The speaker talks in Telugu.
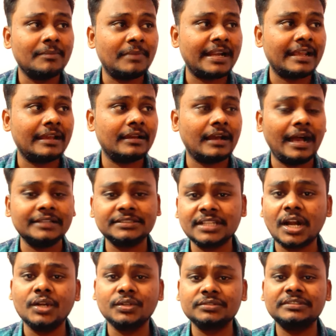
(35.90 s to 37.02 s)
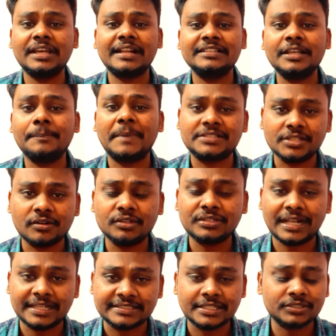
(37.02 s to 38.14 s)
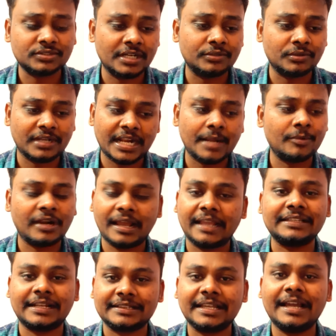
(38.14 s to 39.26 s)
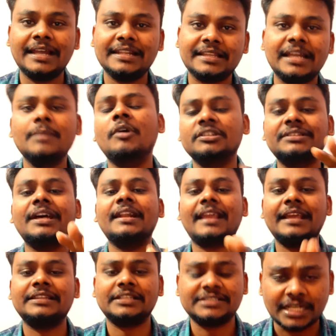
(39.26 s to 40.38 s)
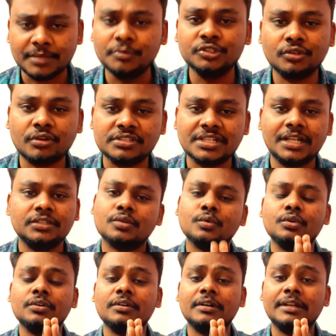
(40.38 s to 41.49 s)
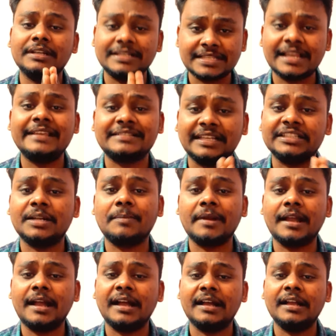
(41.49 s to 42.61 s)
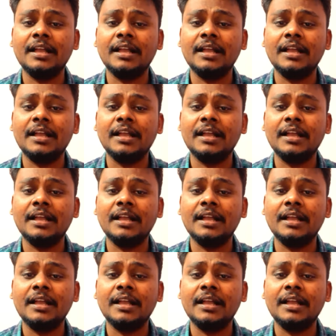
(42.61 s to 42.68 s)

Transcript: మరి అందరూ అడుగుతున్నారని చెప్పేసి ఈరోజు అలా చేస్తున్నట్టు ఉన్నారేమో నాకైతే అర్థం కాలేదు కానీ మొత్తానికి అయితే జనం ముందుకు వచ్చినందుకు నిజంగా ఈ సందర్భంగా